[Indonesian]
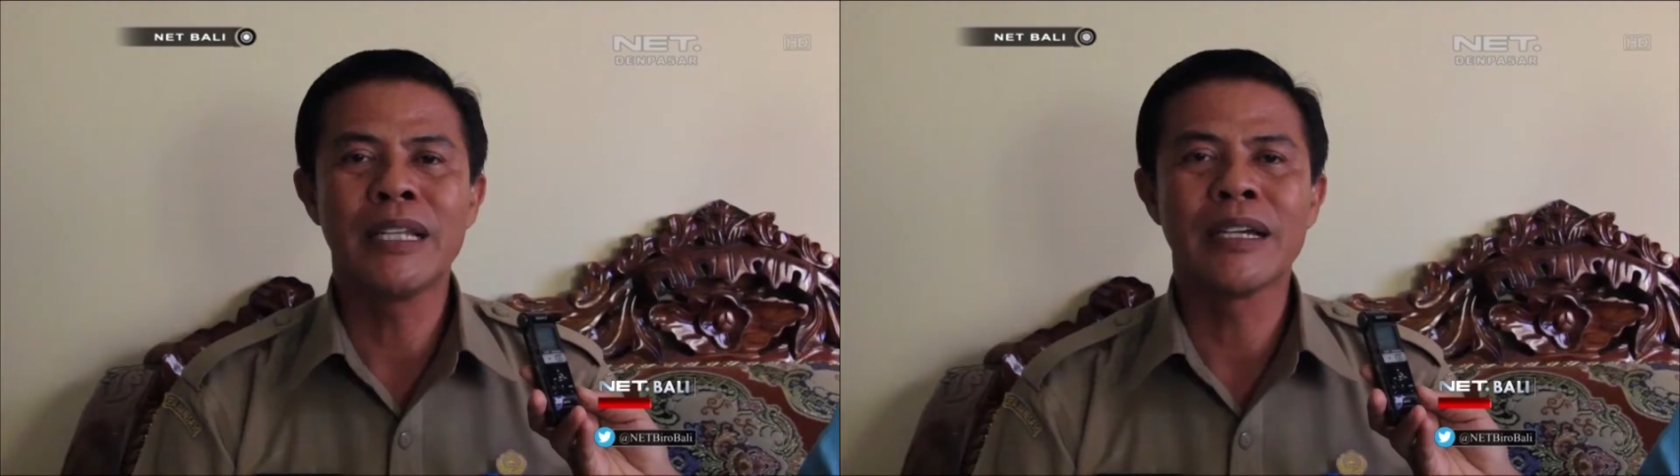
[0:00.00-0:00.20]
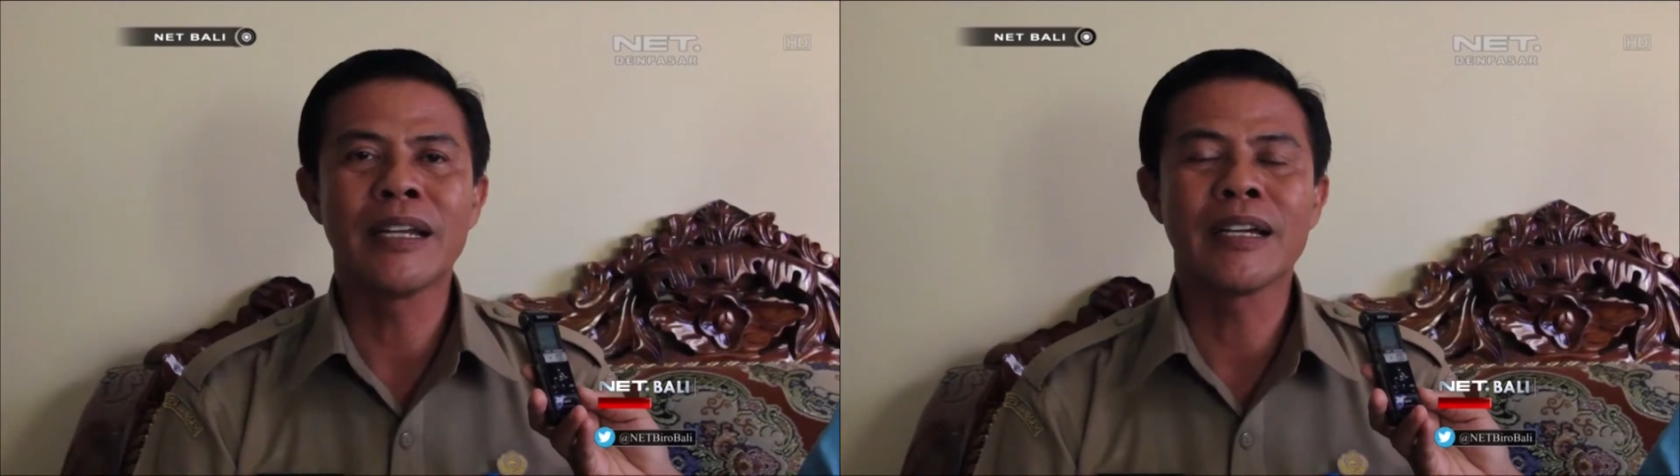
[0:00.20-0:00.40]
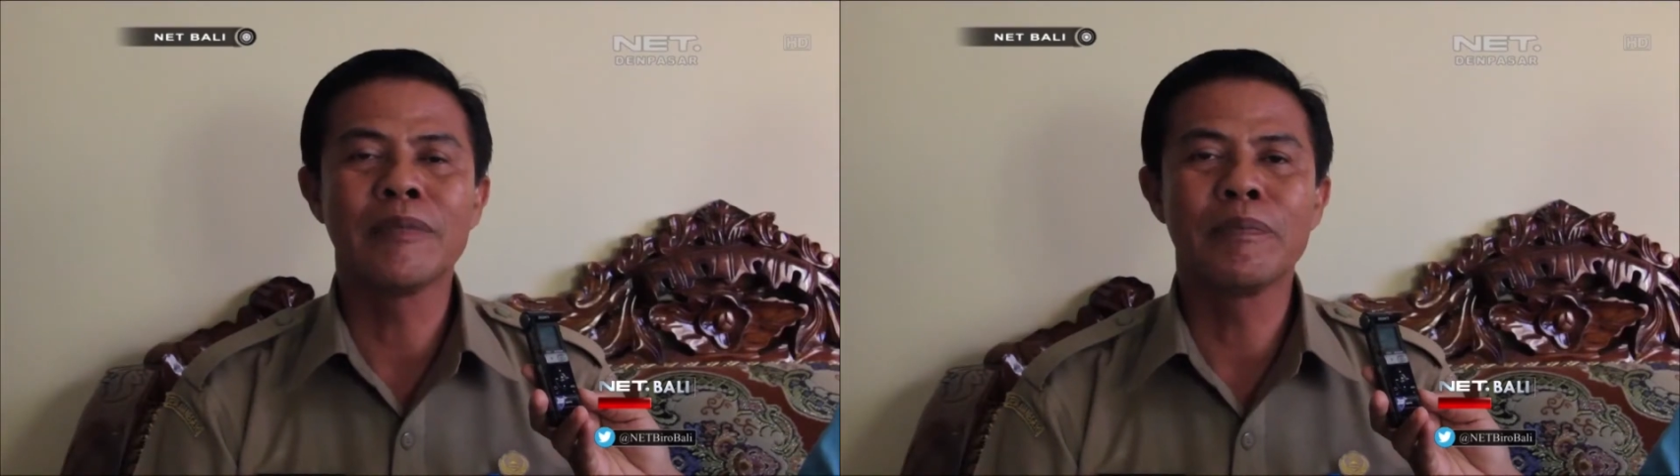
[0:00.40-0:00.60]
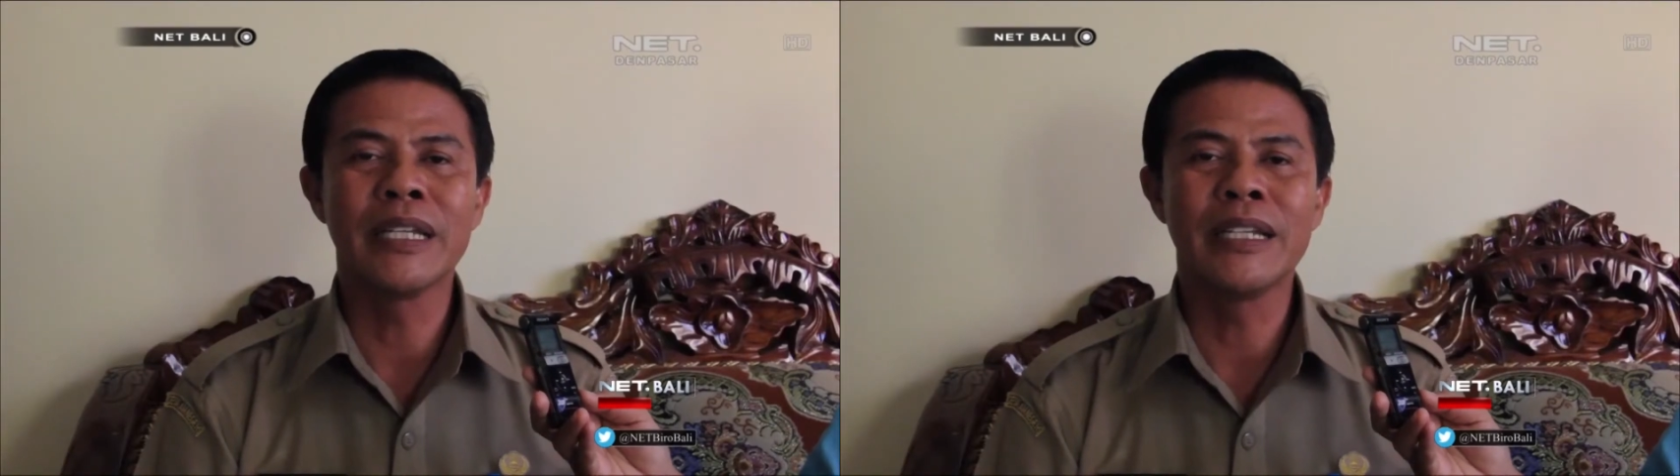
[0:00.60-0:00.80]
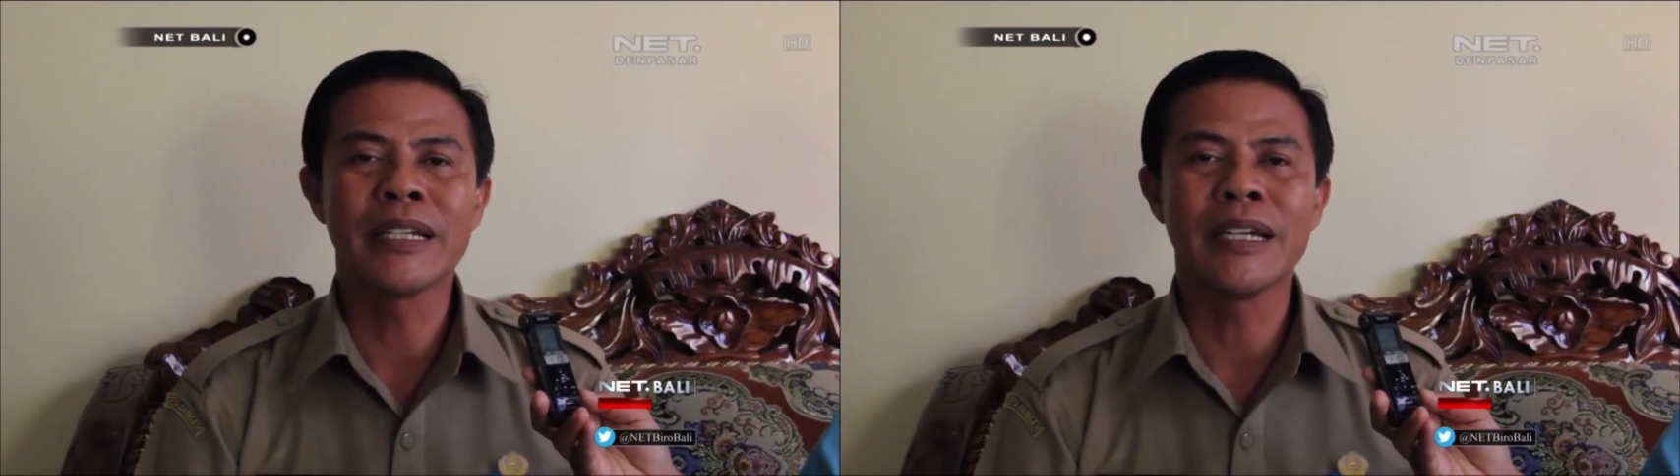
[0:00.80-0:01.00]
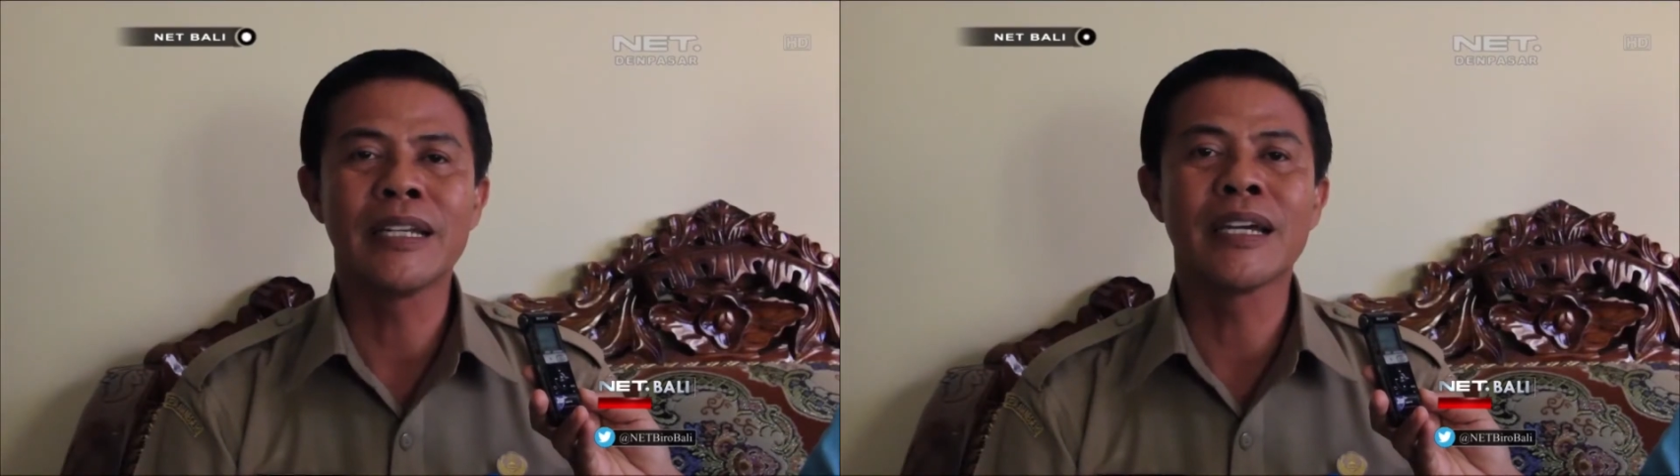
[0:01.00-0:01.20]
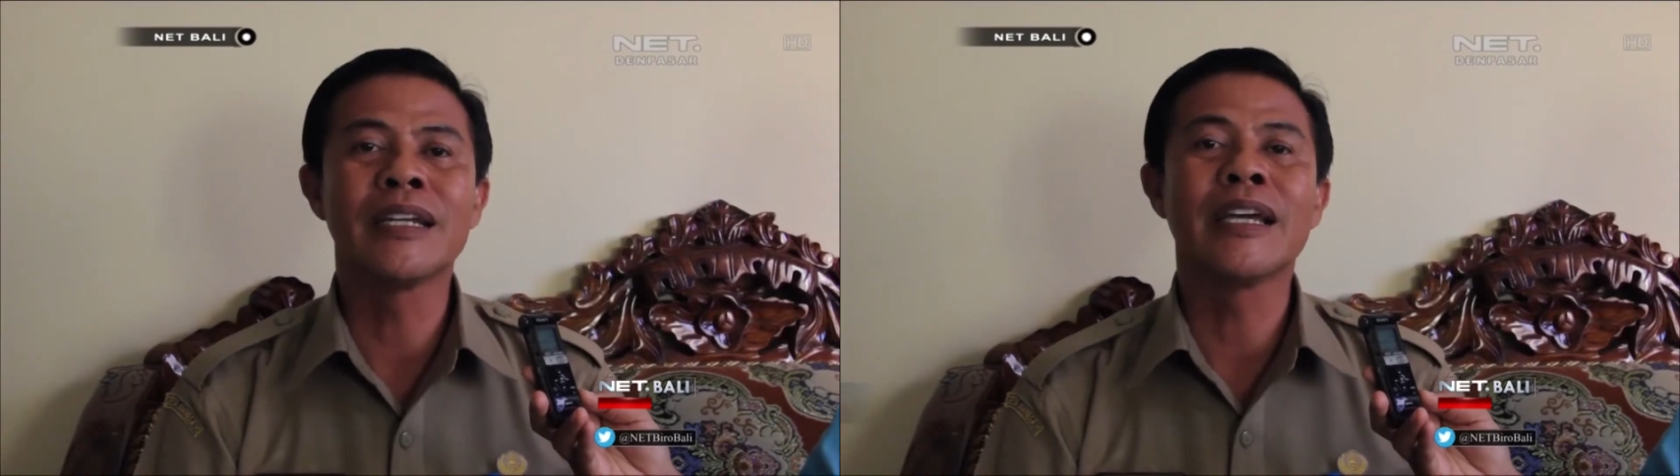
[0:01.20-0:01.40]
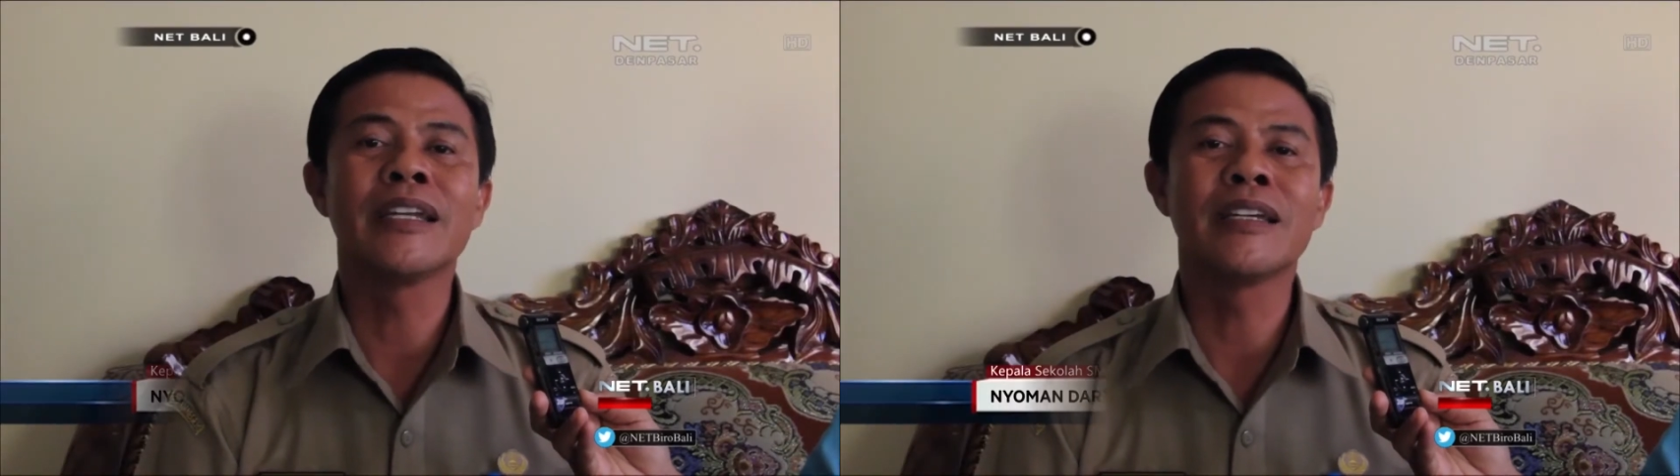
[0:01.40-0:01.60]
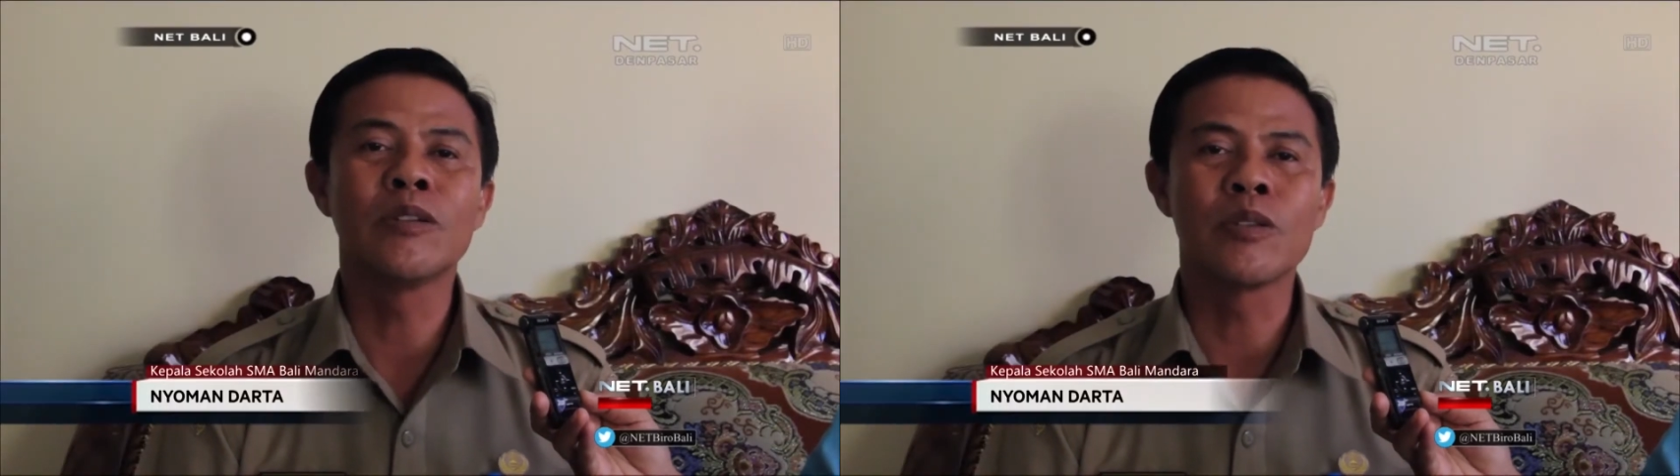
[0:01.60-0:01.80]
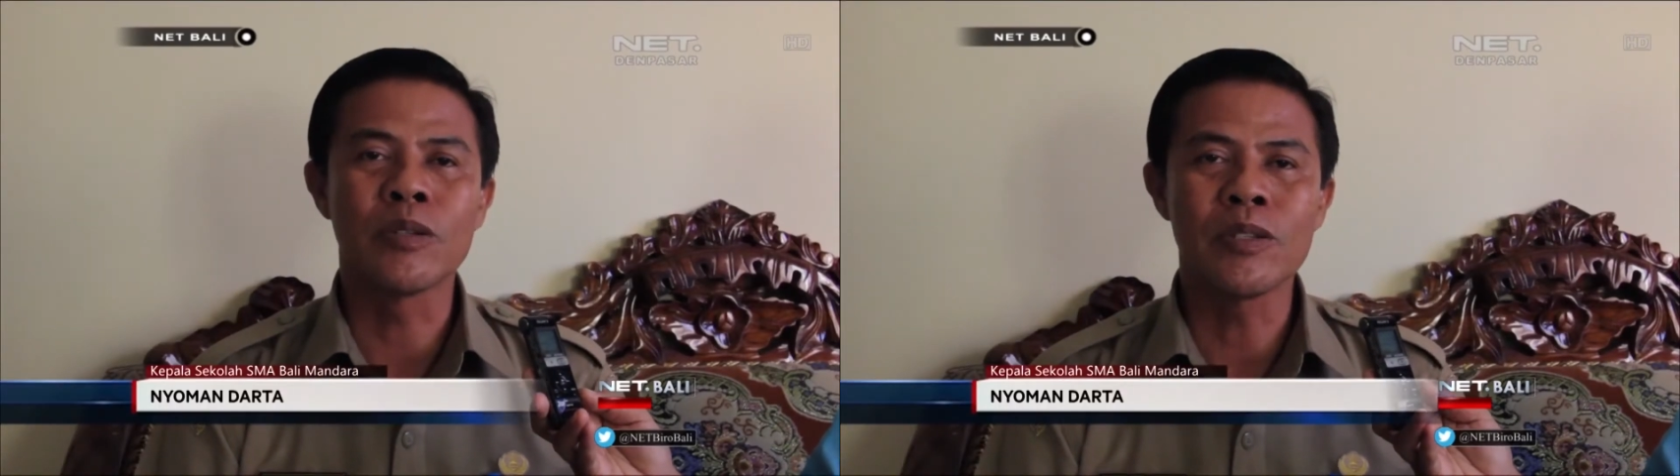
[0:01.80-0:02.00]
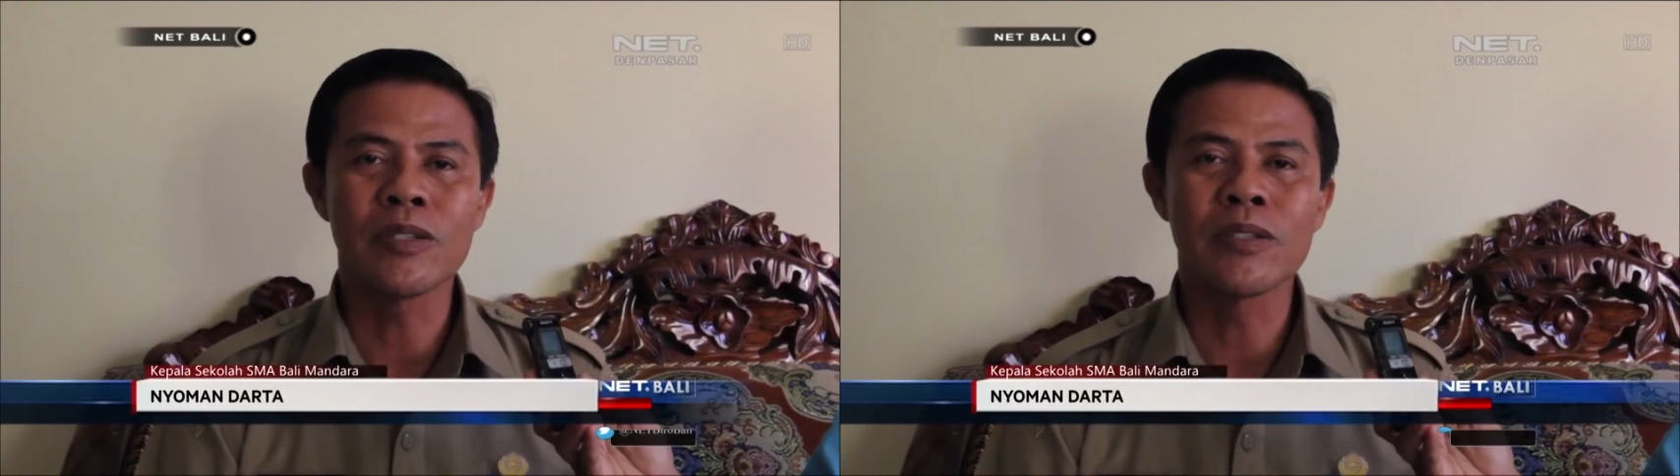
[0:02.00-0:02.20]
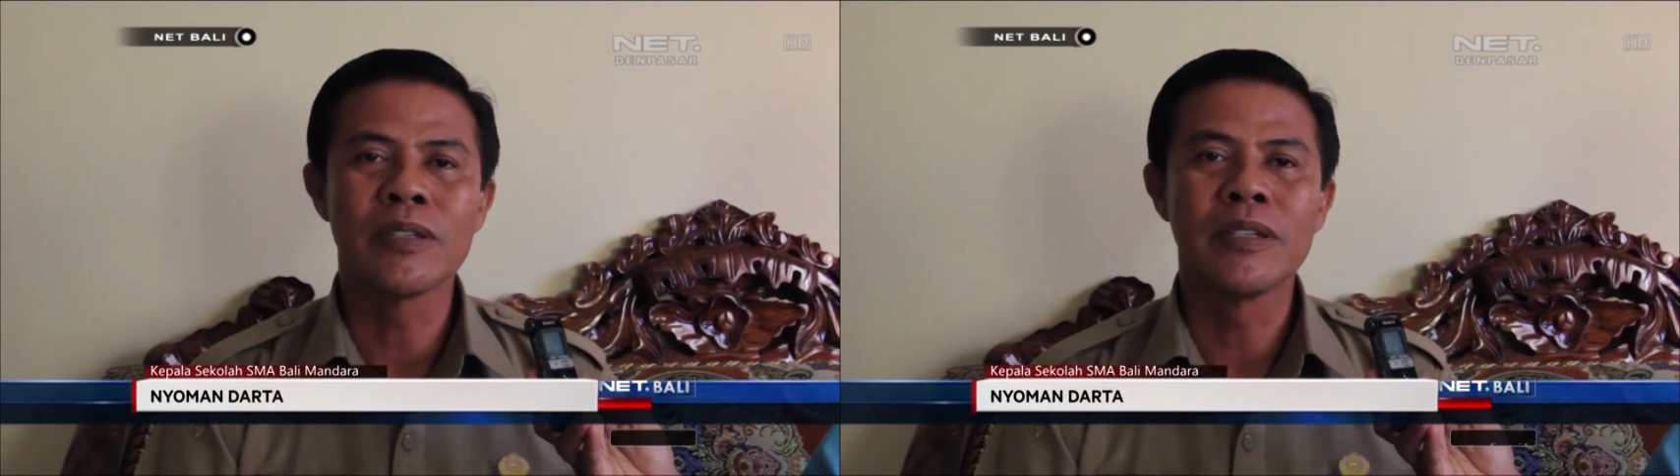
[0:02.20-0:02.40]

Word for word: menyelenggarakan pendidikan dengan layanan khusus